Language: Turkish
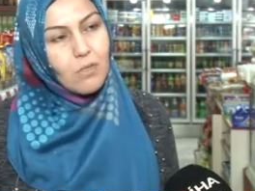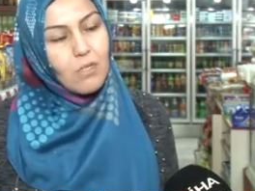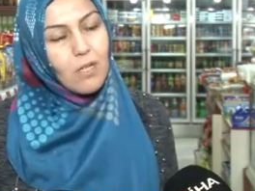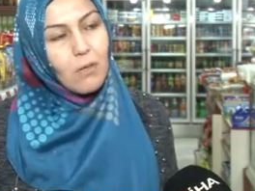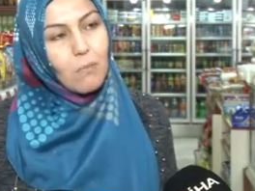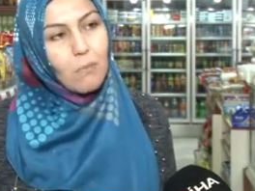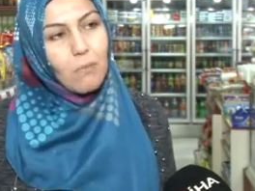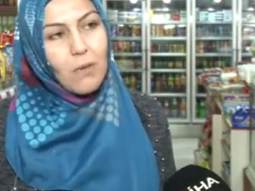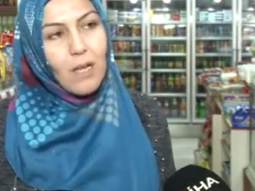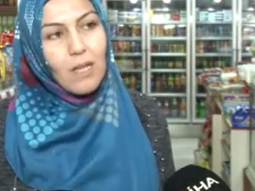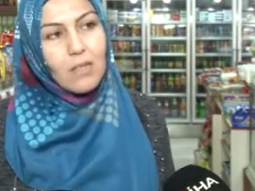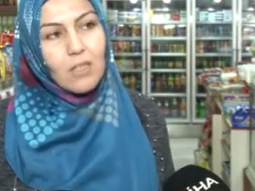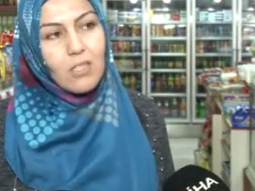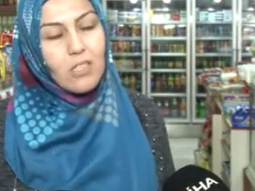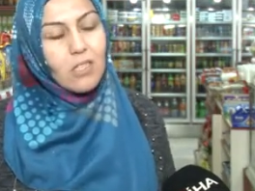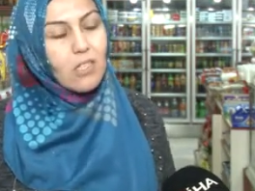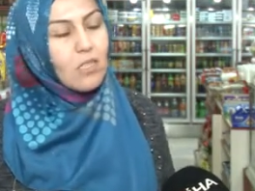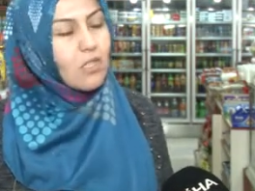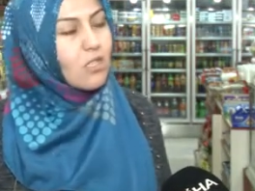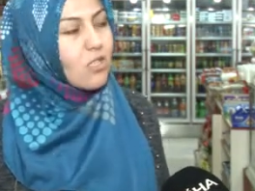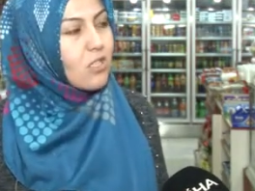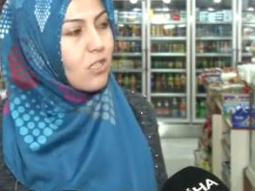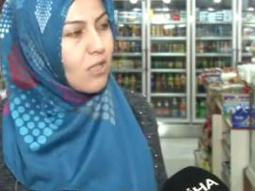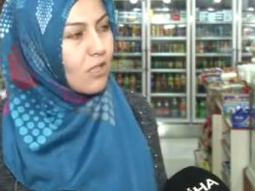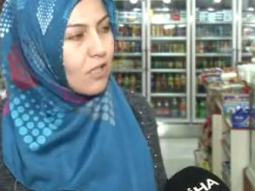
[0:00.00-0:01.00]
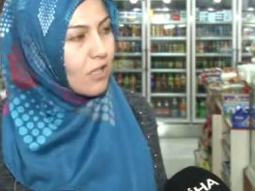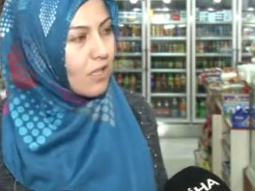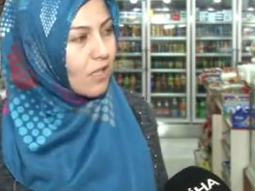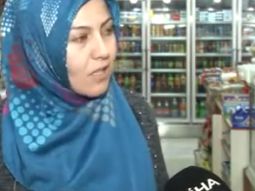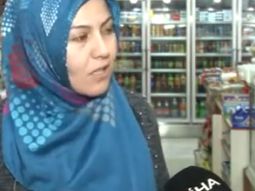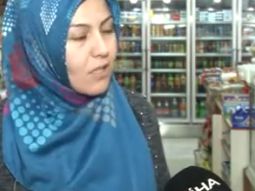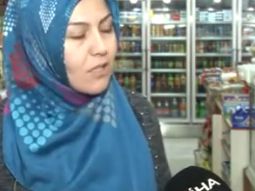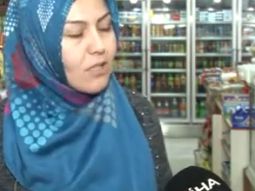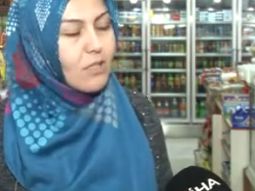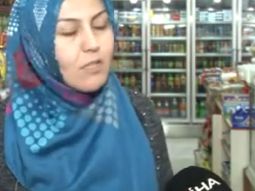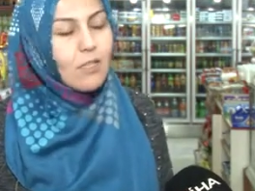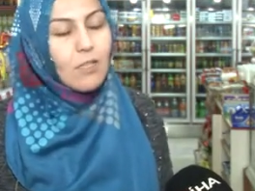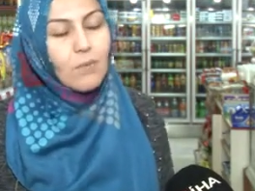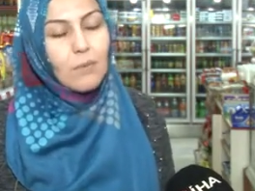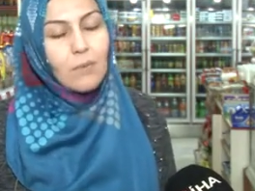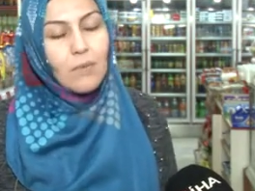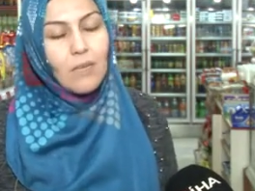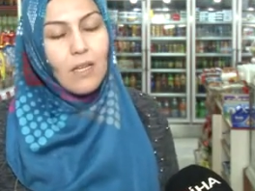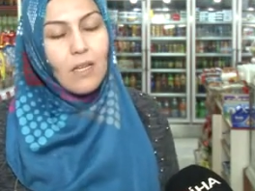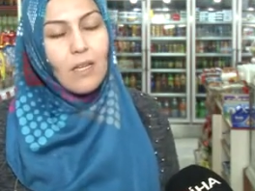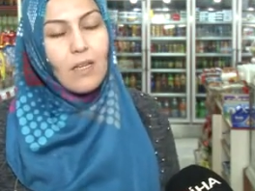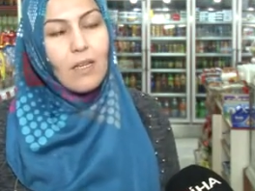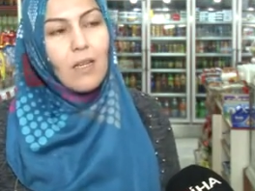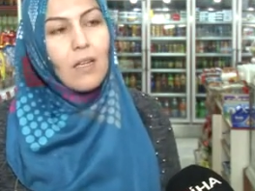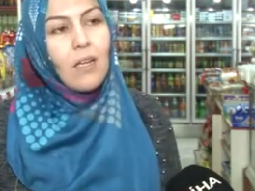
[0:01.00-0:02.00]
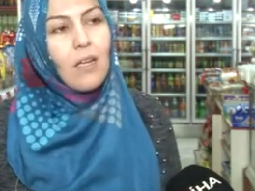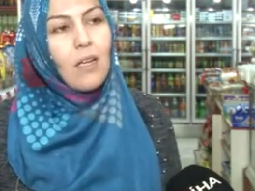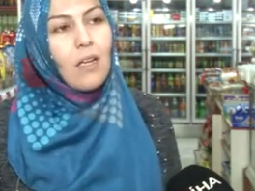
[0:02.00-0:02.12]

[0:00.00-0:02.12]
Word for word: Tabii ben dışarıya girdiğimde,